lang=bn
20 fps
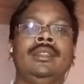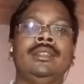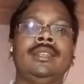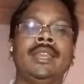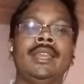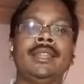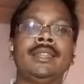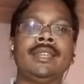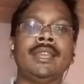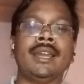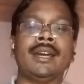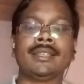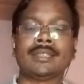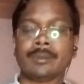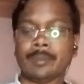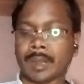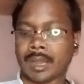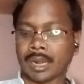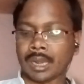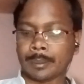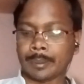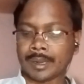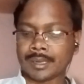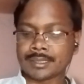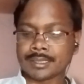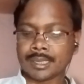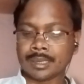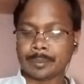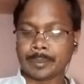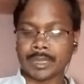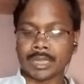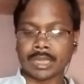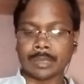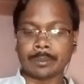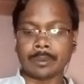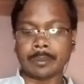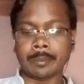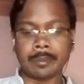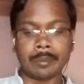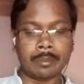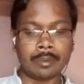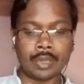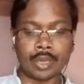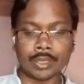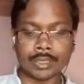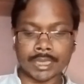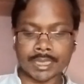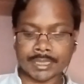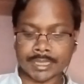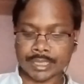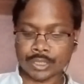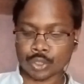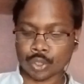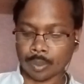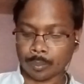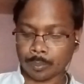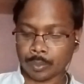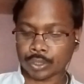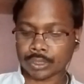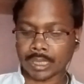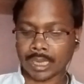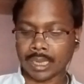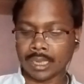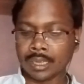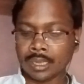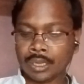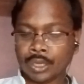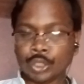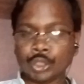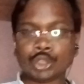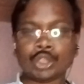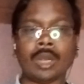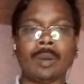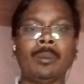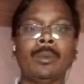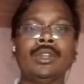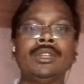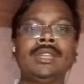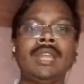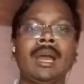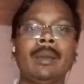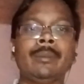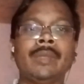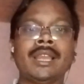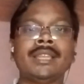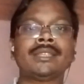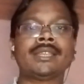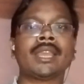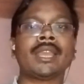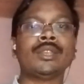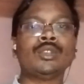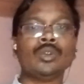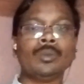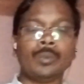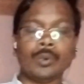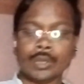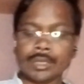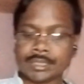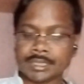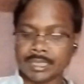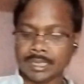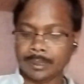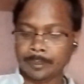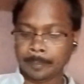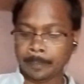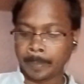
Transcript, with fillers: যে ইতিহাস বাংলা ভাষার পৃথিবীর বিভিন্ন দেশের সভ্যতা সম্বন্ধে আমি আজকে কিছু বলছি